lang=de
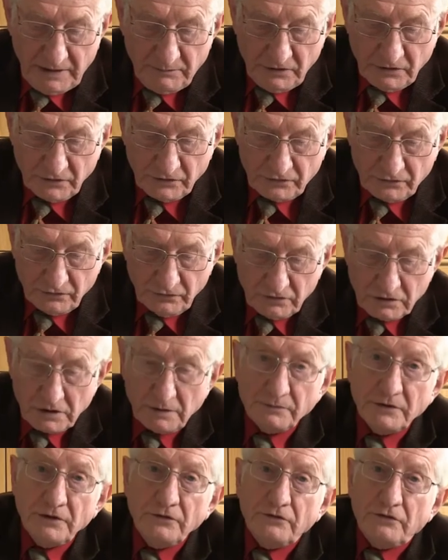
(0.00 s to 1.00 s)
dem ihr
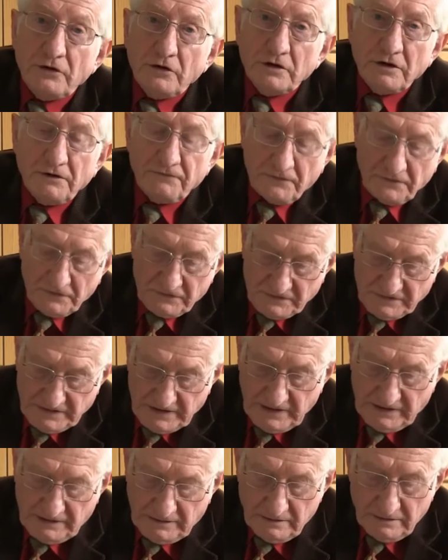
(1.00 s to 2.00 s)
zukommenden Dünger
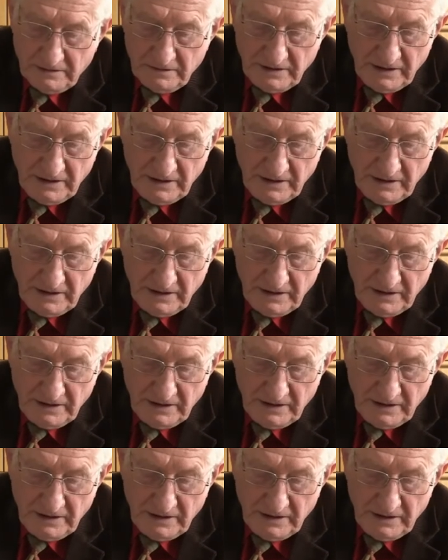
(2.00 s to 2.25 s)
versieht,